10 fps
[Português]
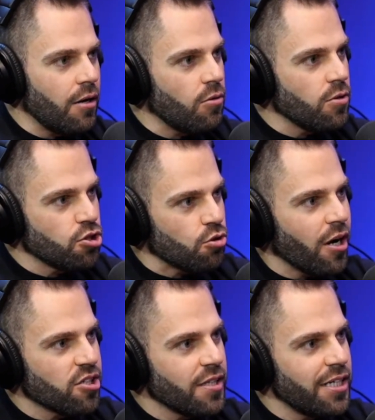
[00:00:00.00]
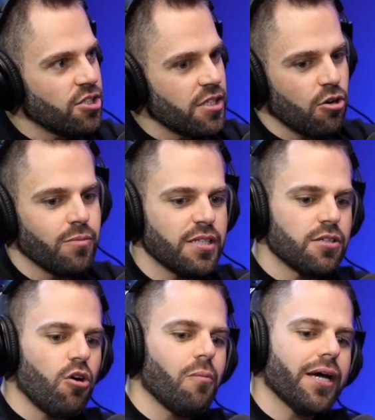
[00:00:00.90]
o estoque de energia. É como se esse
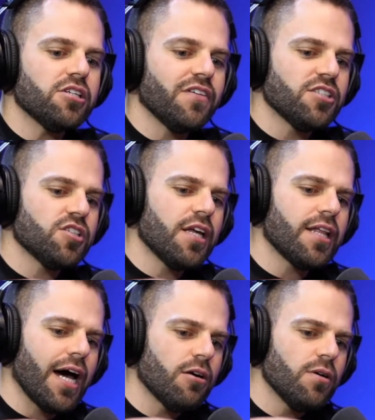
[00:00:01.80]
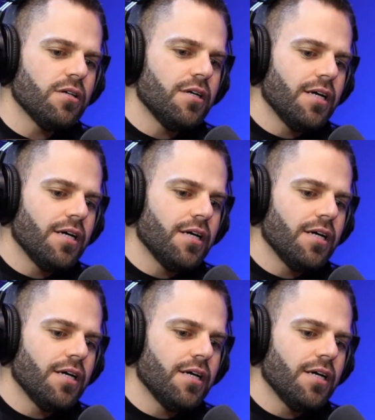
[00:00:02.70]
copo aqui tivesse cheio d'água...